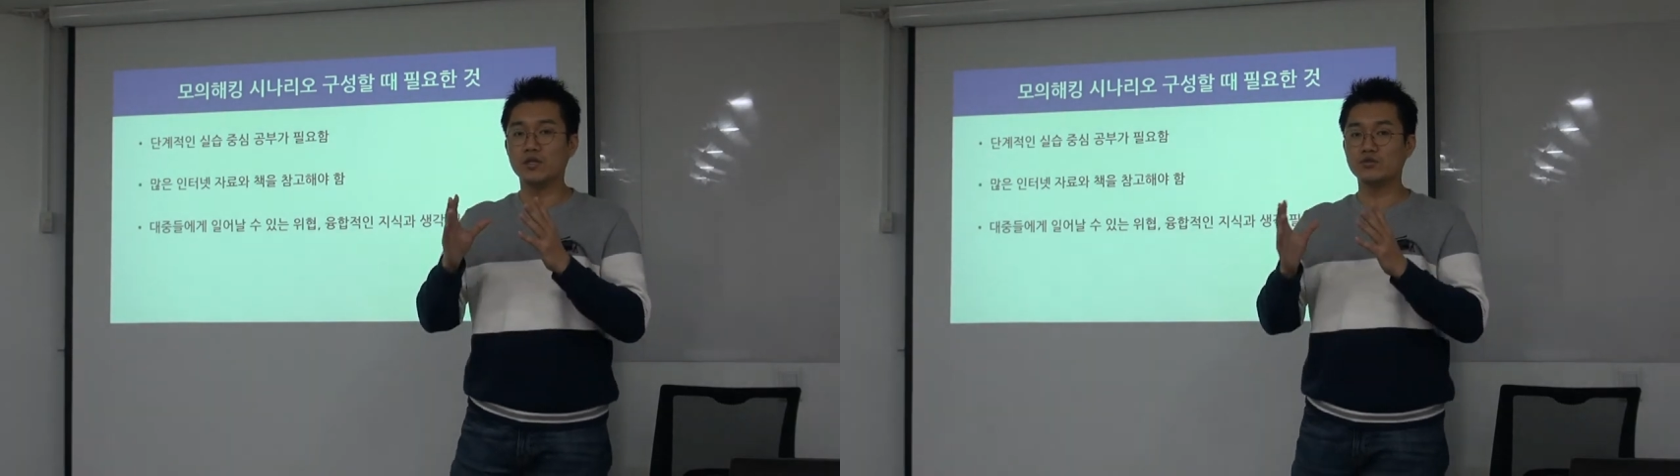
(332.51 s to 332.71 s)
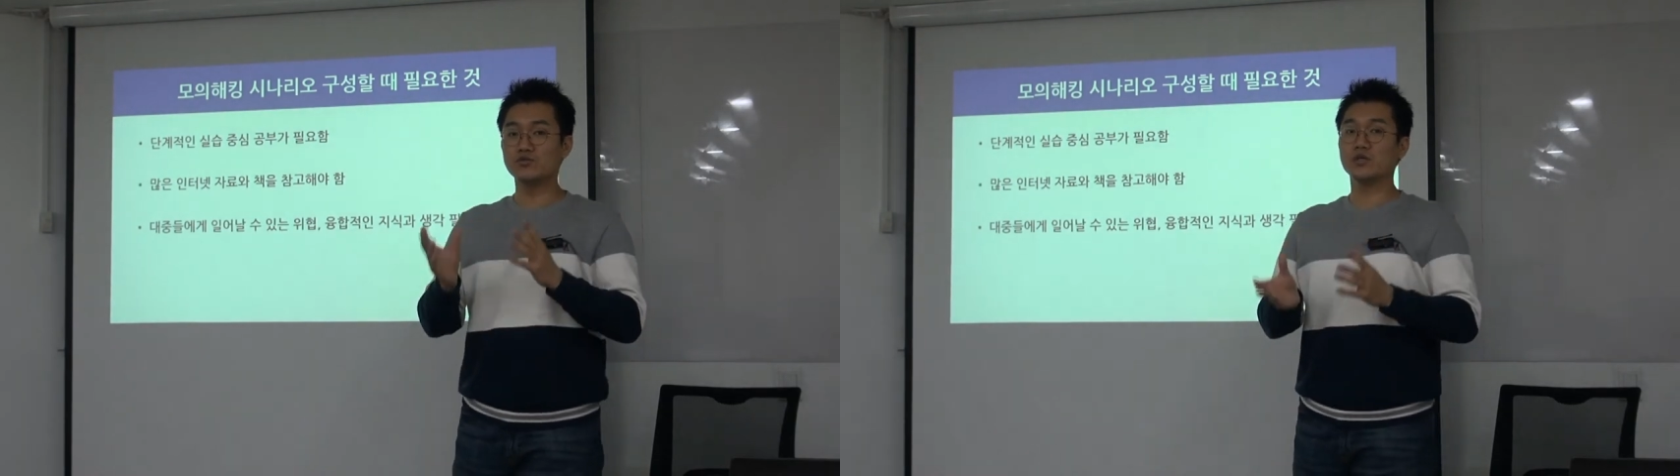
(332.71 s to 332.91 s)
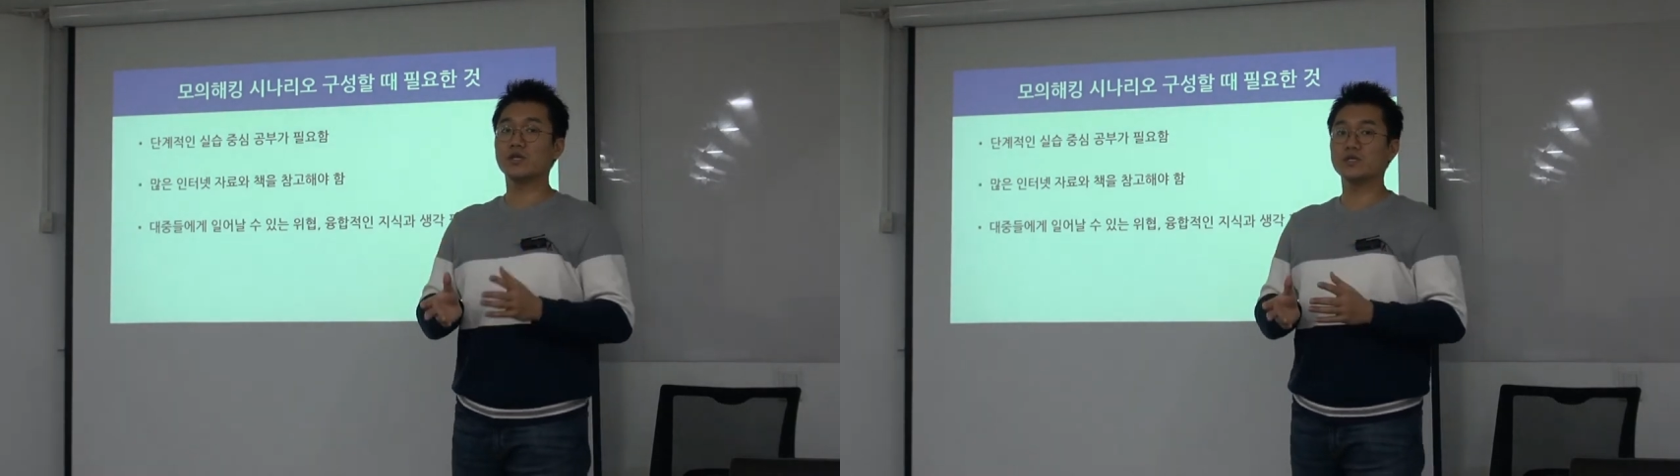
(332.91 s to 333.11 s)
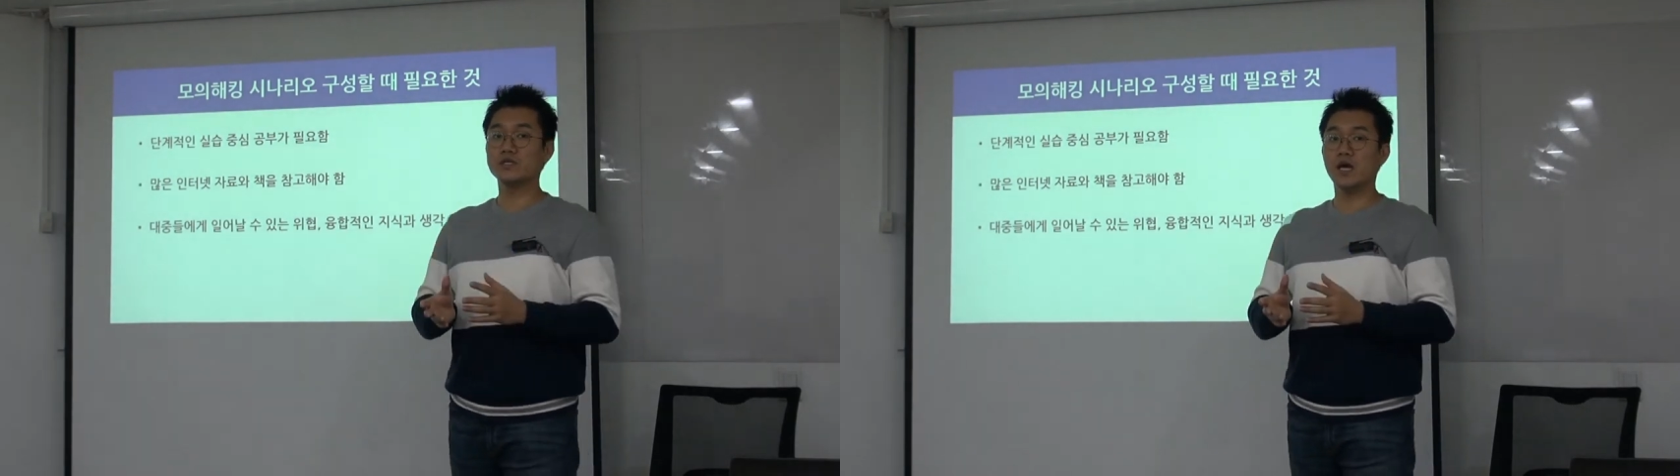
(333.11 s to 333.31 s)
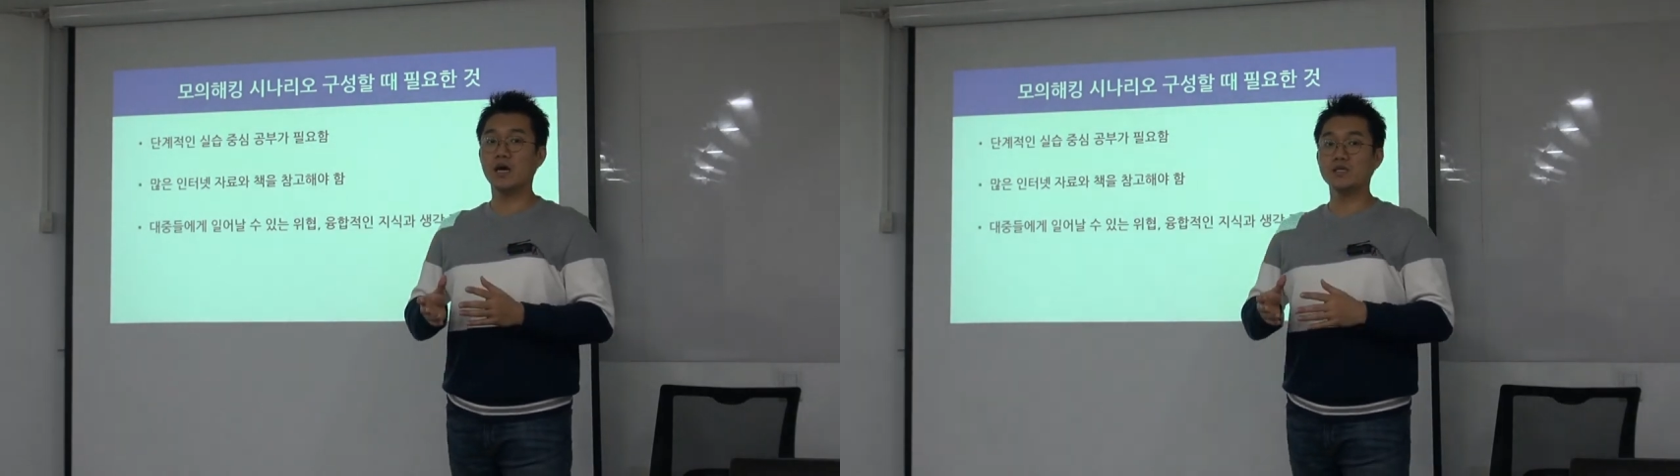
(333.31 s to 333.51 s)
대중들이
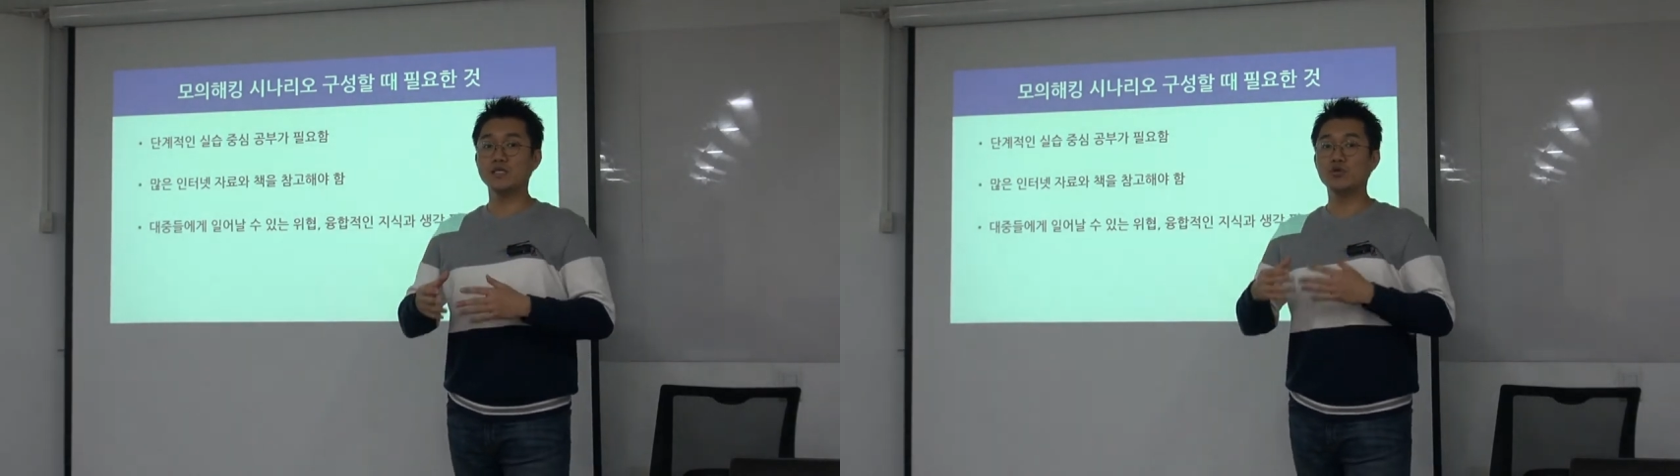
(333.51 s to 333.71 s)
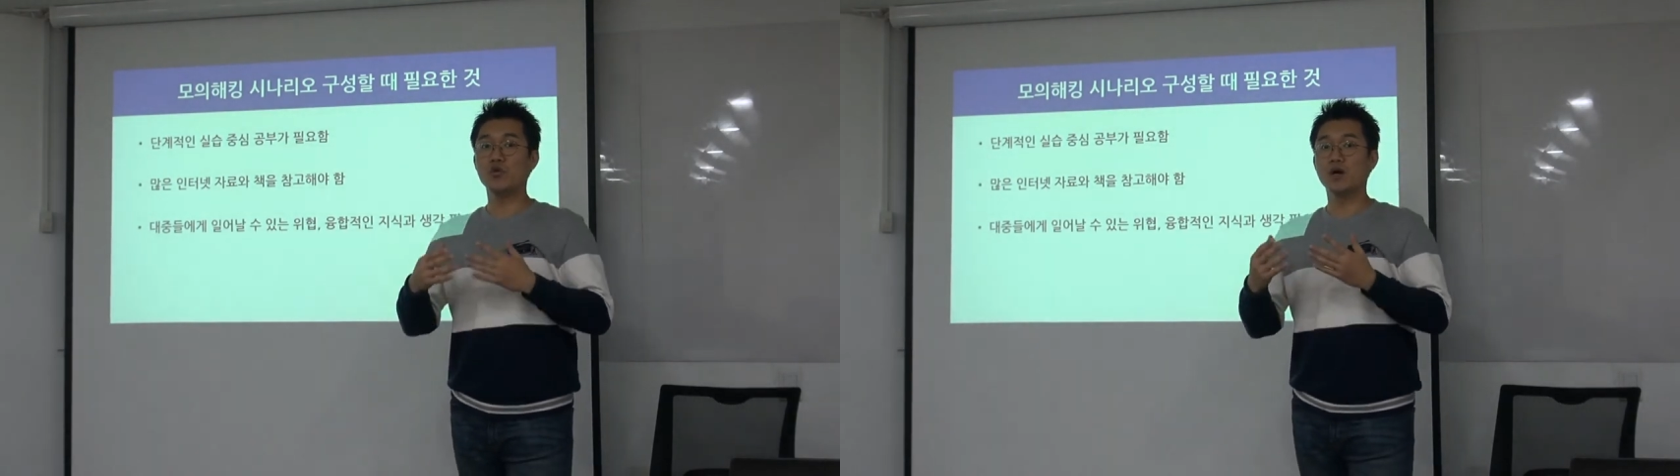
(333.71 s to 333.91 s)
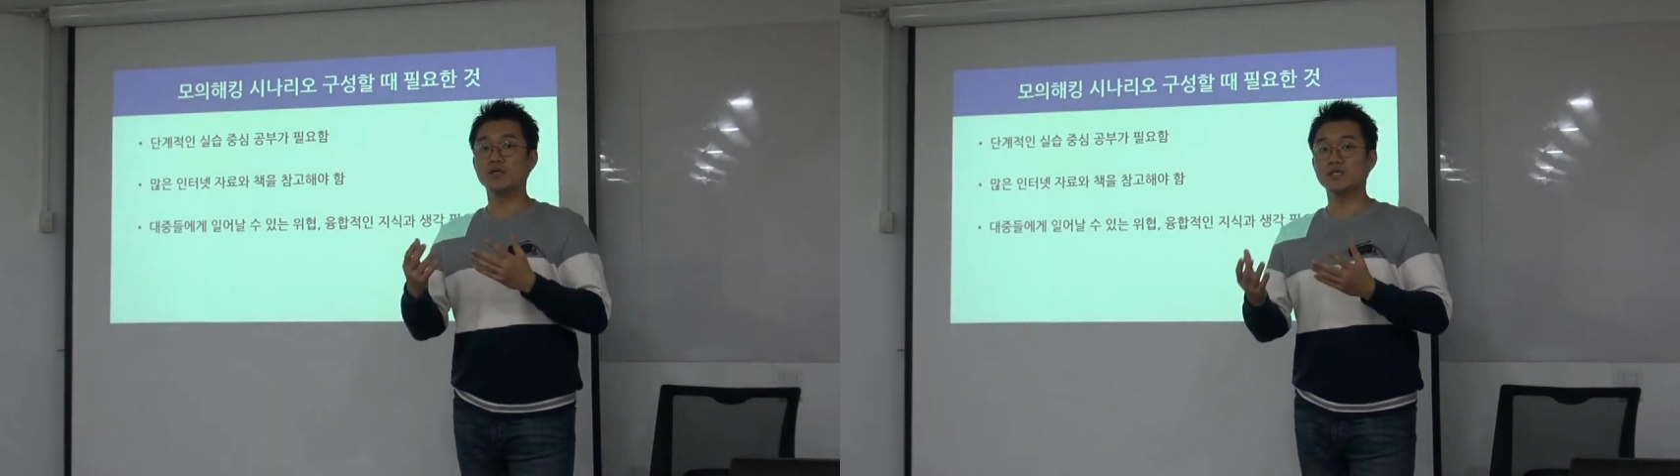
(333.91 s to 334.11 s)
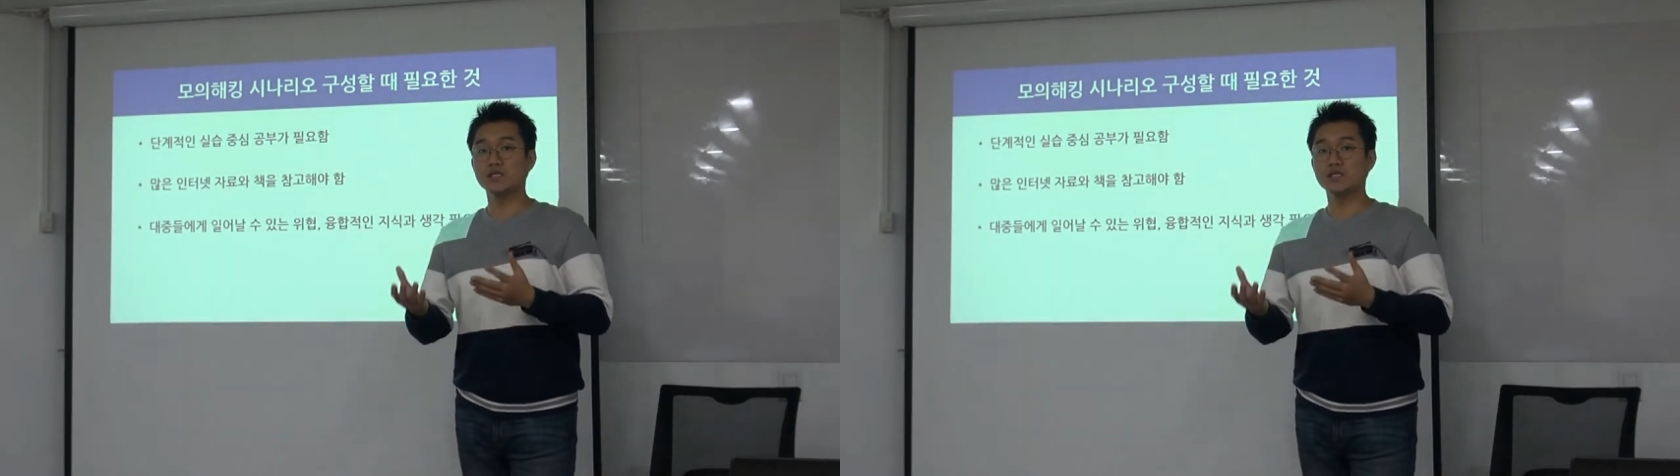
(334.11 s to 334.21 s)
그냥 이용하는